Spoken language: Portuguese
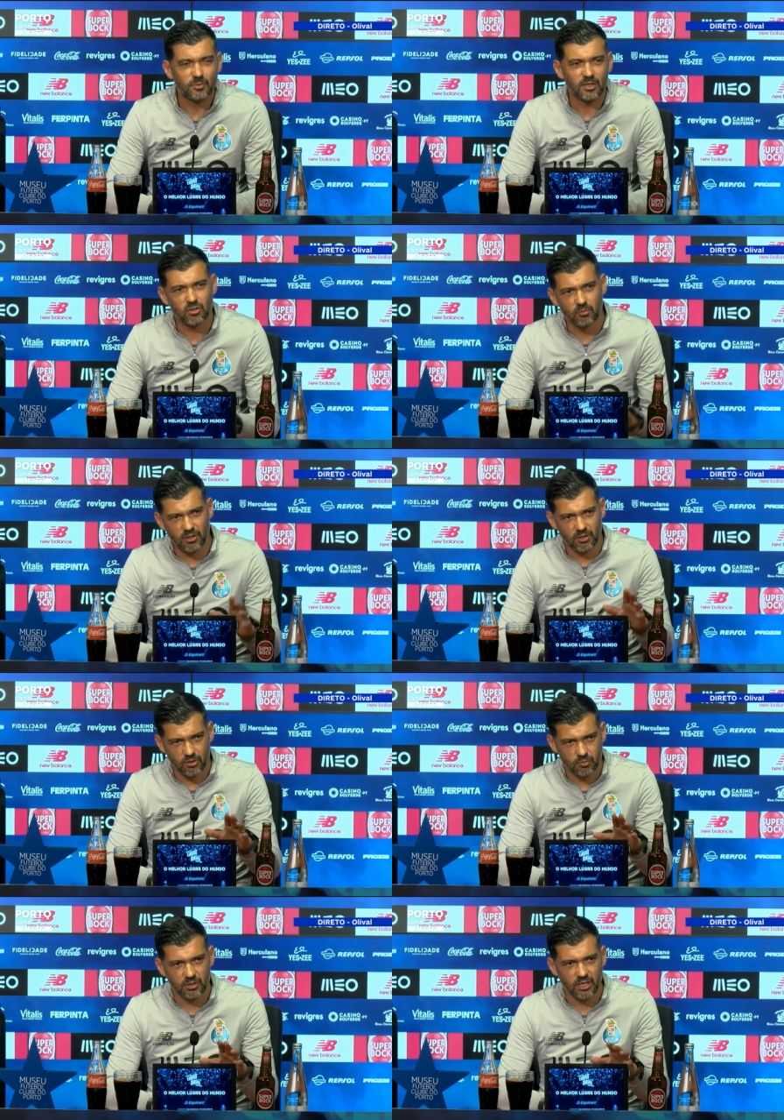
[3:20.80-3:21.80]
Espera é só um bocadinho,
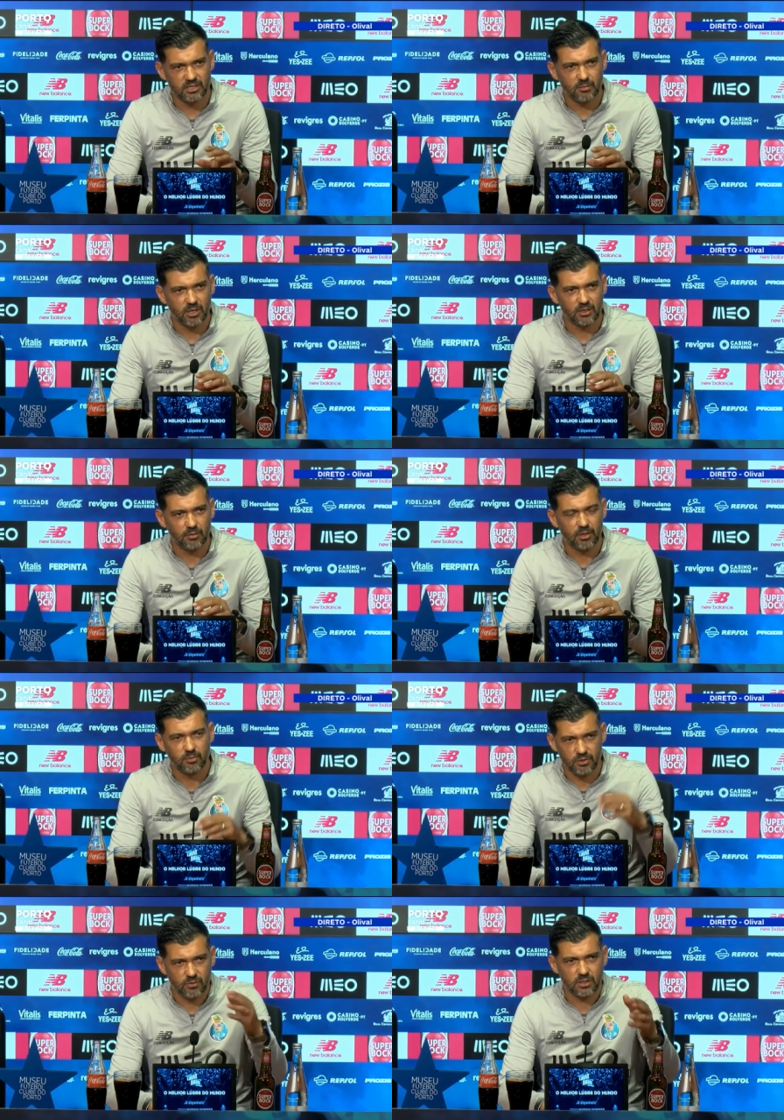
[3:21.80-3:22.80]
responda esta, Manuel, está bem?
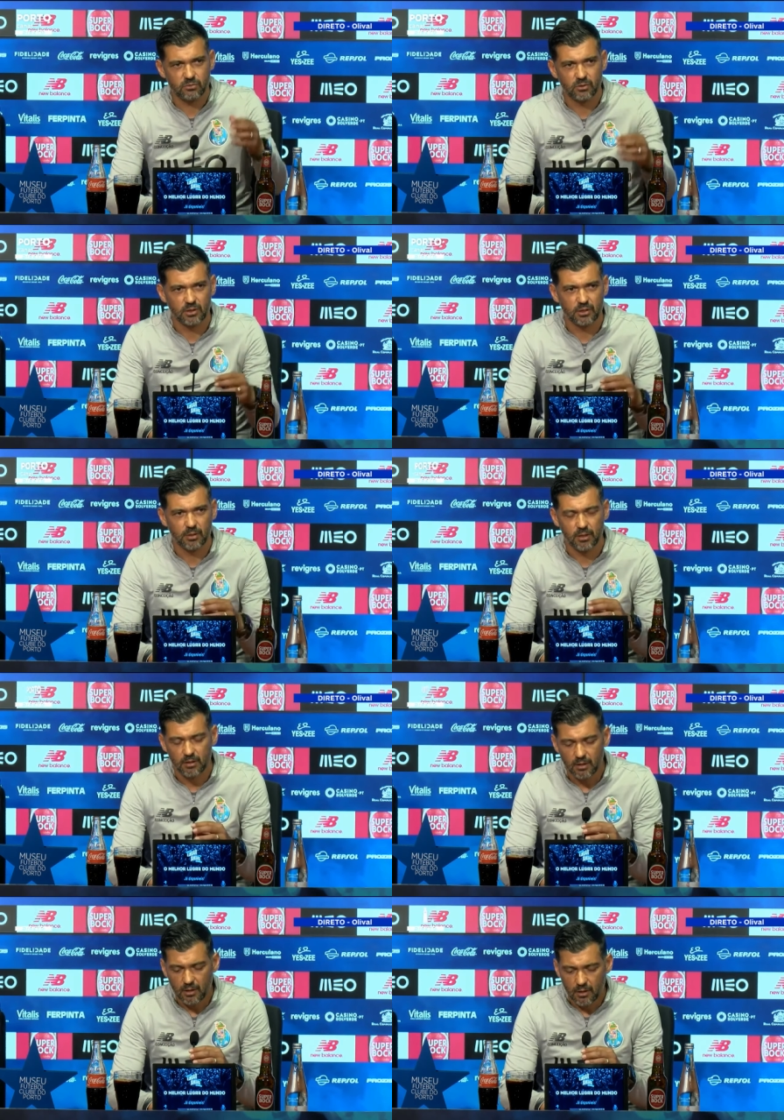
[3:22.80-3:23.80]
Depois vou à segunda, está bem?
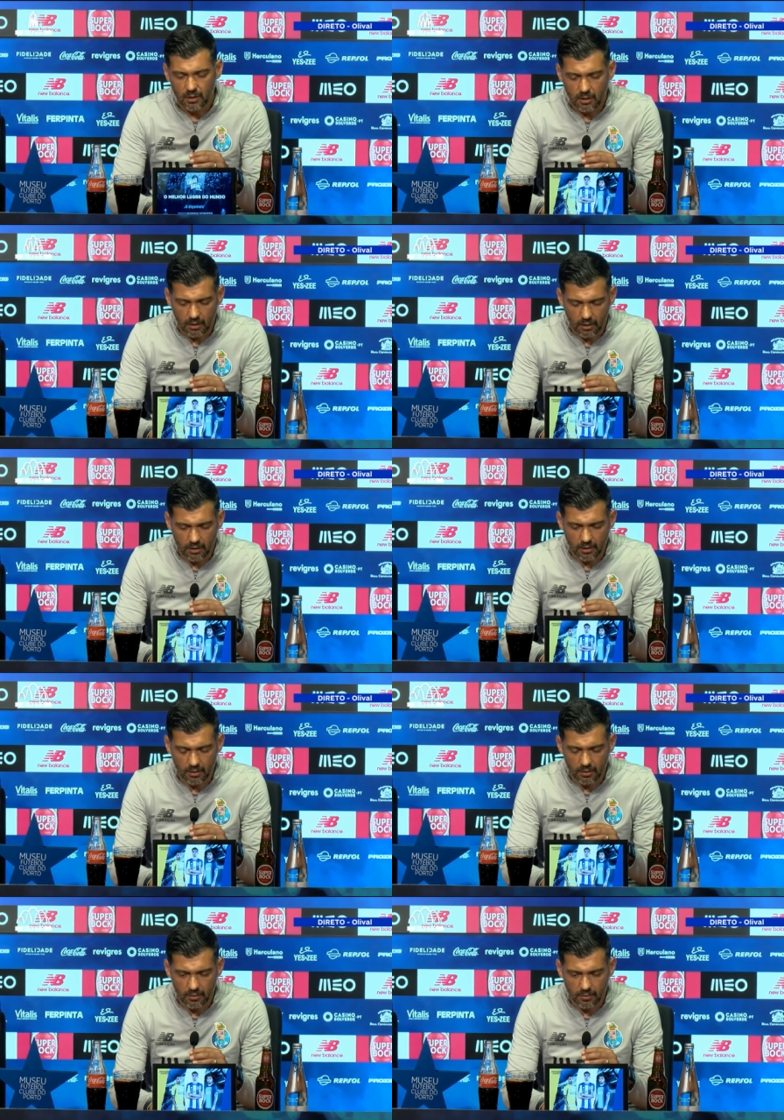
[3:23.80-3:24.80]

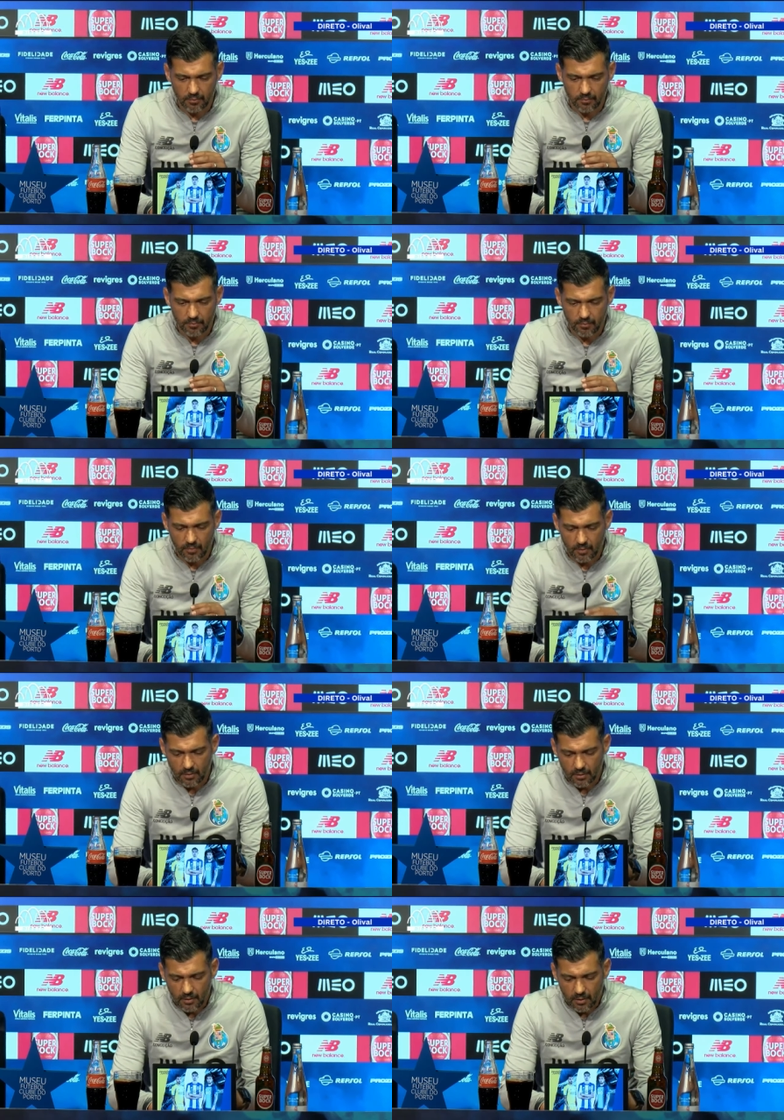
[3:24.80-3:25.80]
Uh,
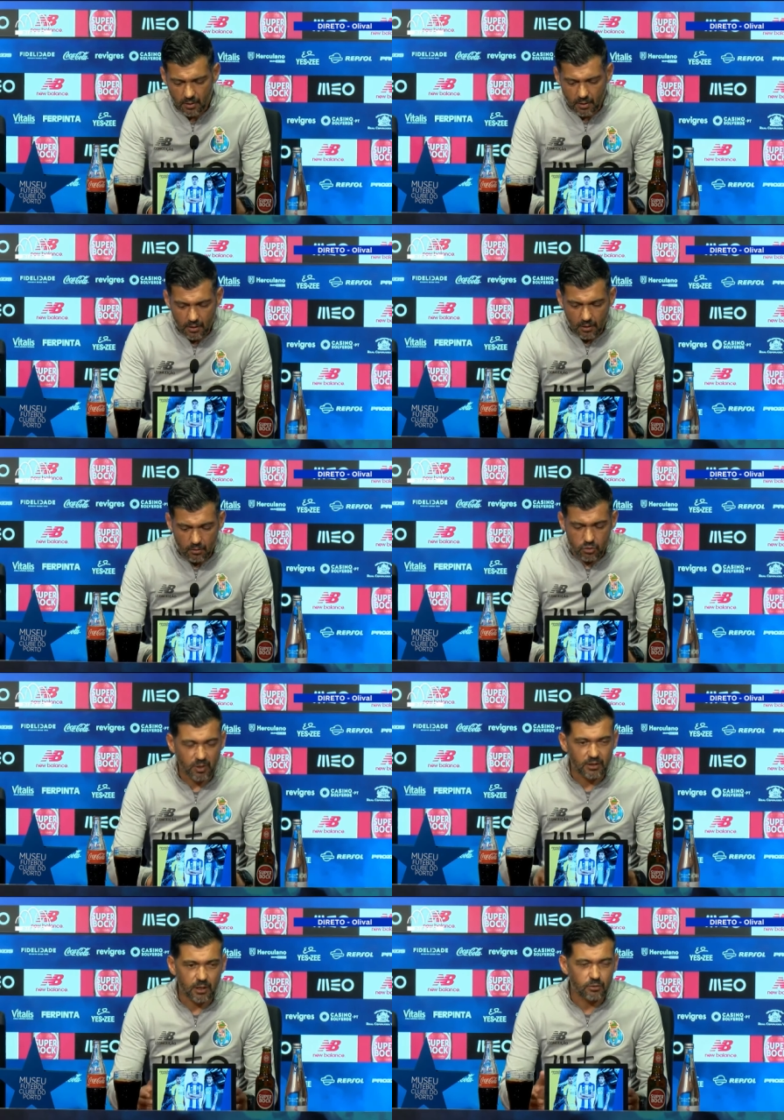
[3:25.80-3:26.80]
o
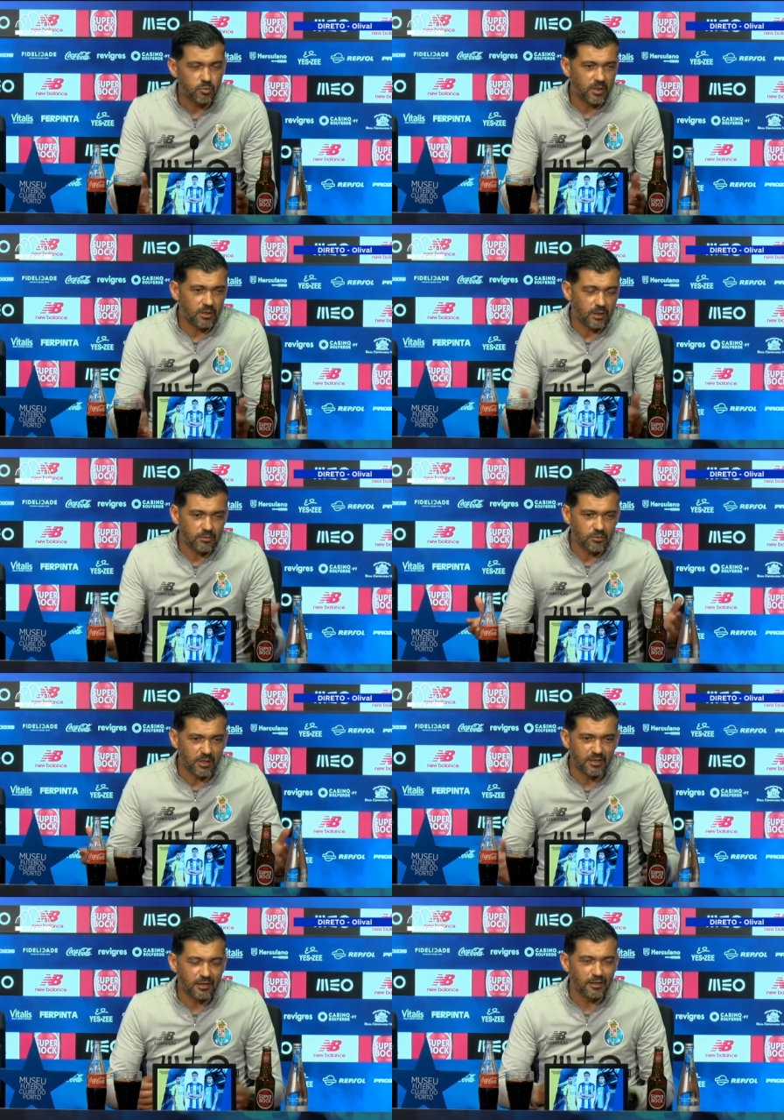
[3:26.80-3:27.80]
espetáculo, o espetáculo, o
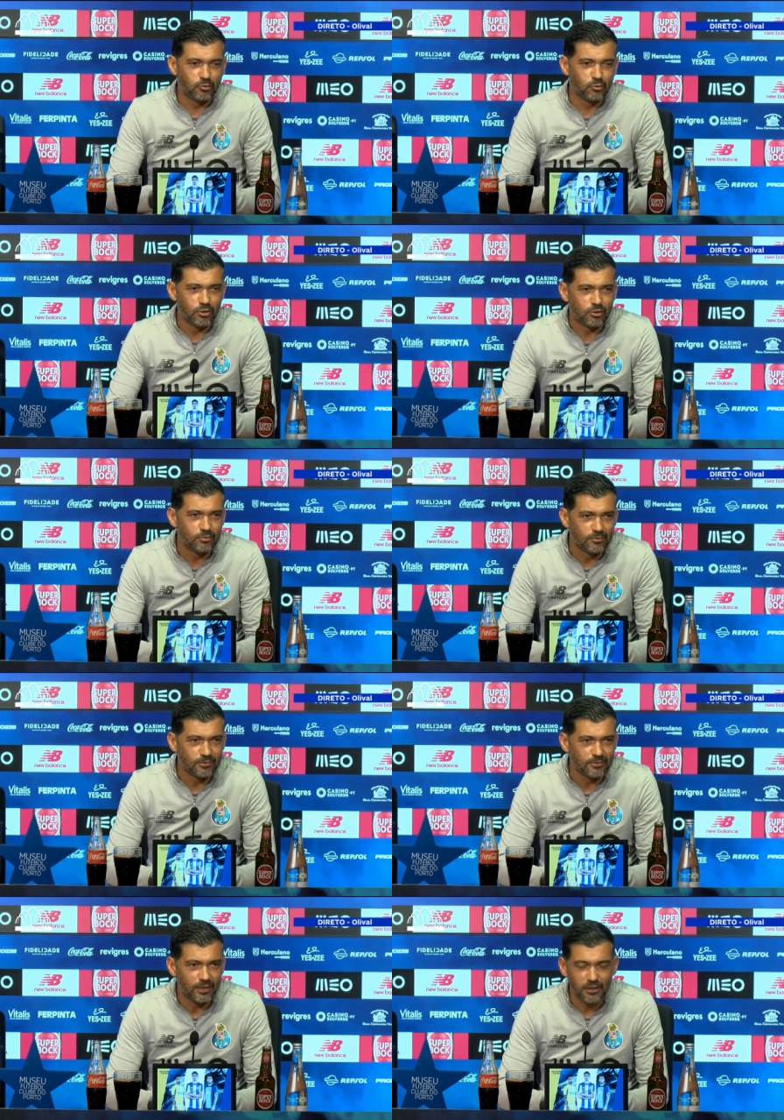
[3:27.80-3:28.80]
espetáculo é tudo isto.
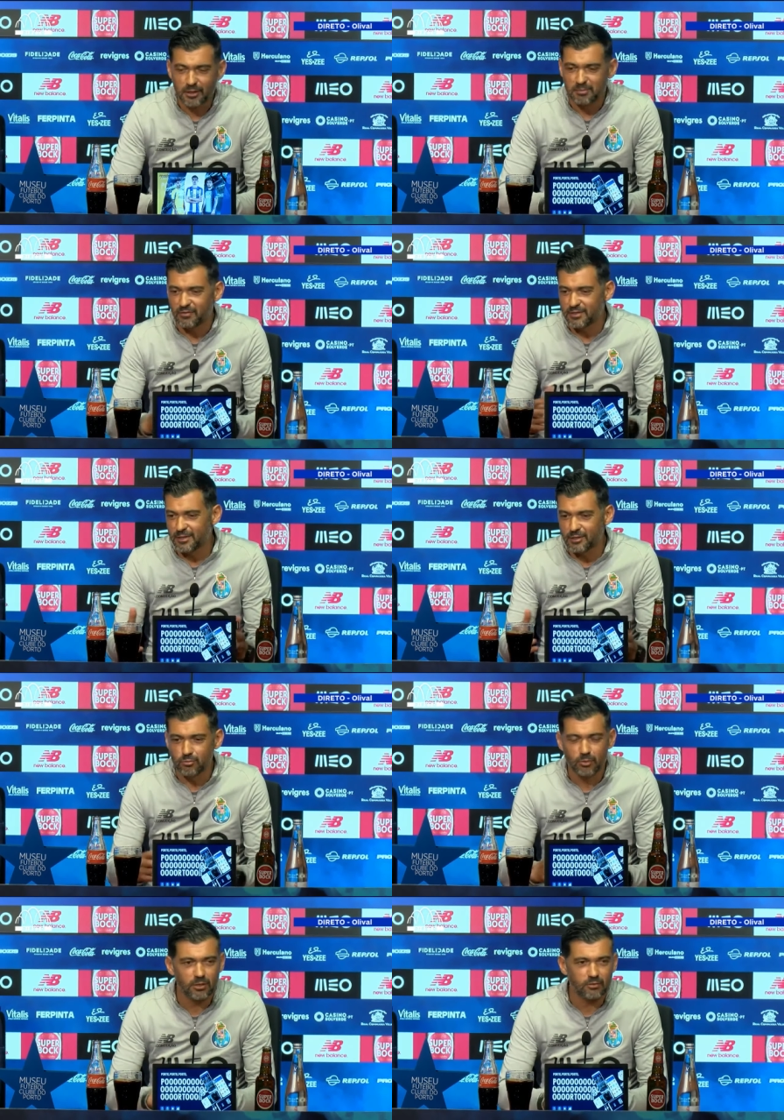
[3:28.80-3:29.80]
Aquilo que estamos a fazer
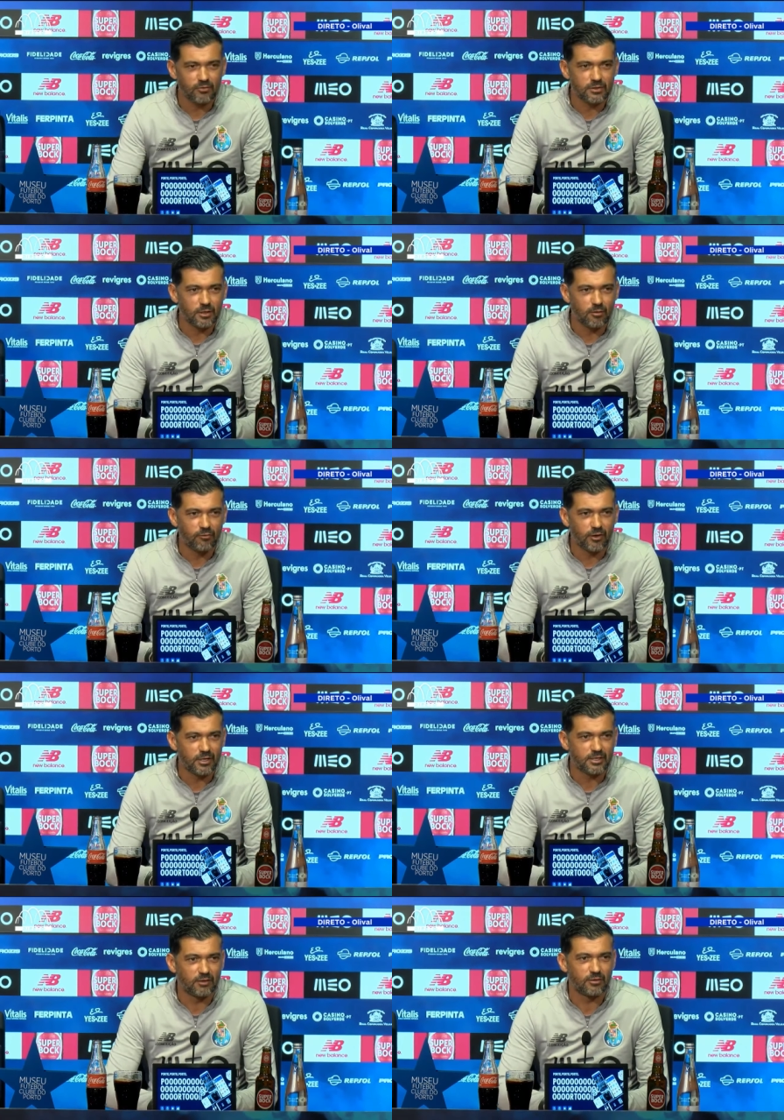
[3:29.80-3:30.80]
neste momento, a fazer a
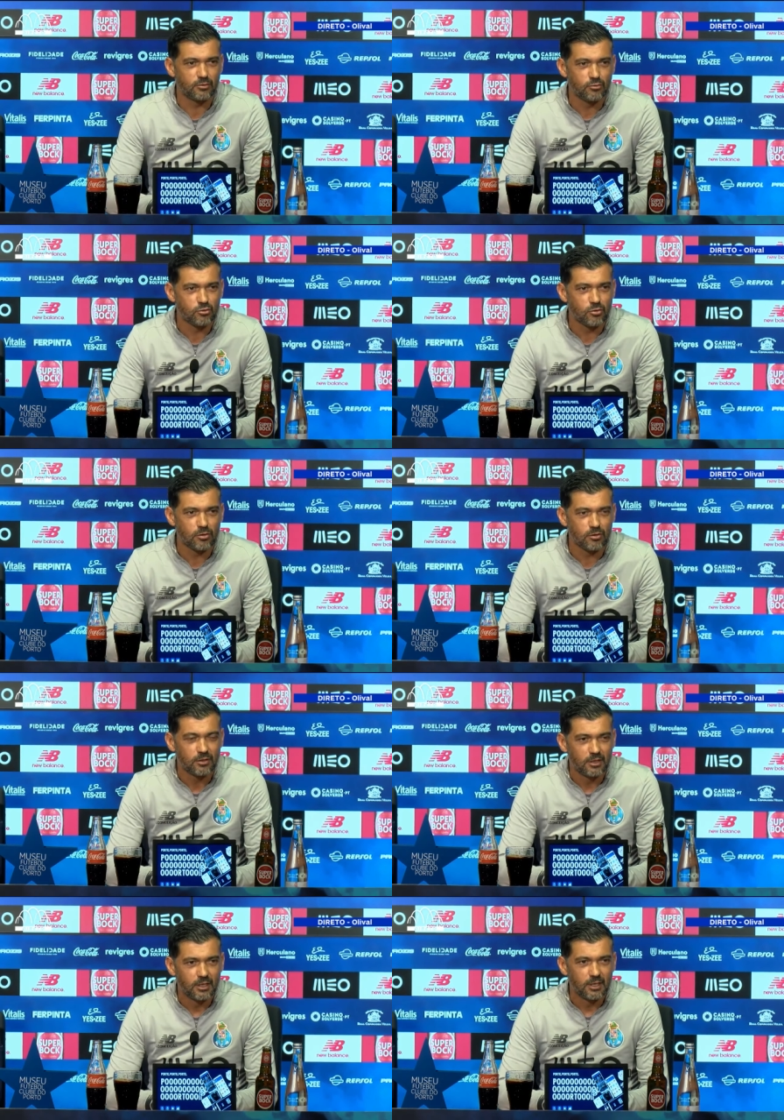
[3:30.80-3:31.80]
conferência, a divisão do jogo.